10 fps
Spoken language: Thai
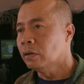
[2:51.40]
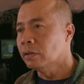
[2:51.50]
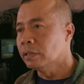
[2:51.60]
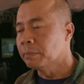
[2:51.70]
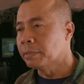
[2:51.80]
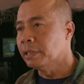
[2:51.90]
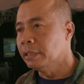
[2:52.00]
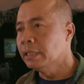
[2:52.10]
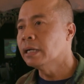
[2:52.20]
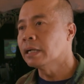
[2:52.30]
ก็ในประเด็น
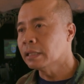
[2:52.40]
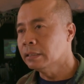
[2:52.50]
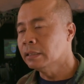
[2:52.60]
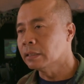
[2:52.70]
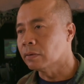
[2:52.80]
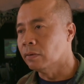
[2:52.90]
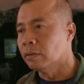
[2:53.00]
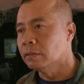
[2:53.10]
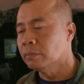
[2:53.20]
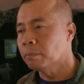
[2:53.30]
เนี้ยเรื่องของ
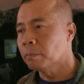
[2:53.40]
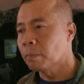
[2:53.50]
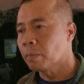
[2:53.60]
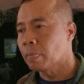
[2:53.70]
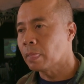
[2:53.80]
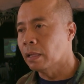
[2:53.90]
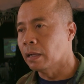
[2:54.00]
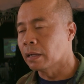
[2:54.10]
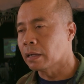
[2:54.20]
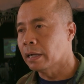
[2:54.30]
อ
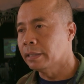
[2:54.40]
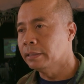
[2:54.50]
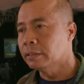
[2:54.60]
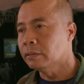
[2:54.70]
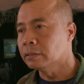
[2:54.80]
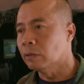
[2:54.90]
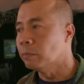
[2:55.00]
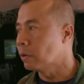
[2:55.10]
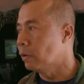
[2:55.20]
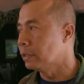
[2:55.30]
การที่ต้องใช้อุ
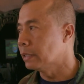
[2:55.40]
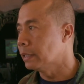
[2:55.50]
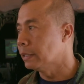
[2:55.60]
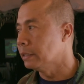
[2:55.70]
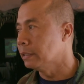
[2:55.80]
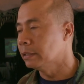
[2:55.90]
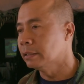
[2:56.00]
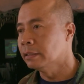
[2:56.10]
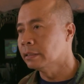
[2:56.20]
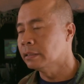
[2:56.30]
ปกรณ์อะไร
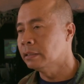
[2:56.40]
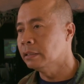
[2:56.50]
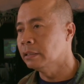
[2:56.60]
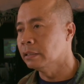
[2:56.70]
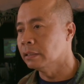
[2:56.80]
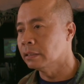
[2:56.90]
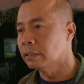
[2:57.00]
ที่